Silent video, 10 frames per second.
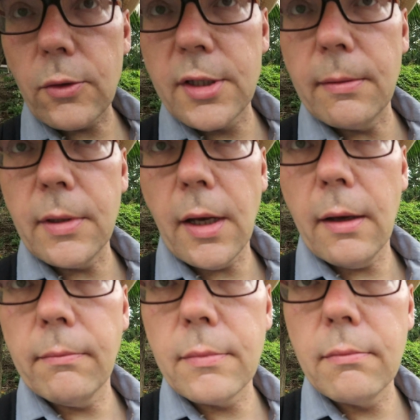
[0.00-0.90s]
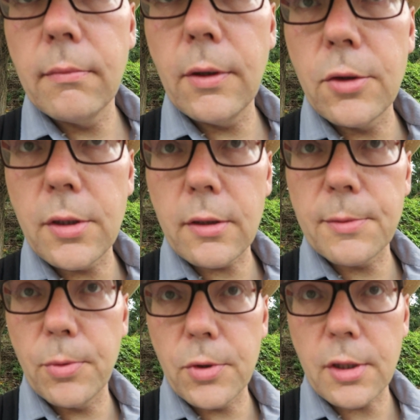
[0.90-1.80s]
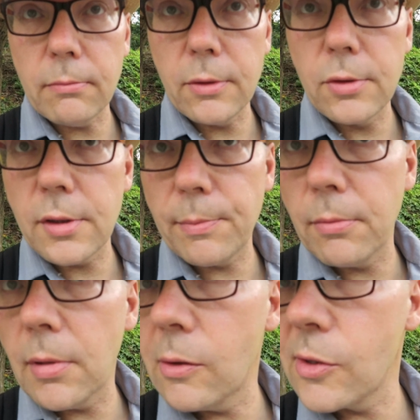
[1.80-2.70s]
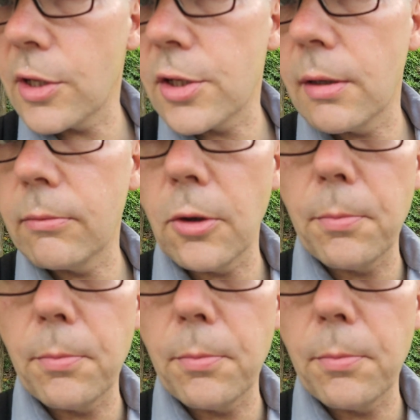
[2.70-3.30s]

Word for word: Już ze mnie, już się rozpuszczam, już się pomału zaczynam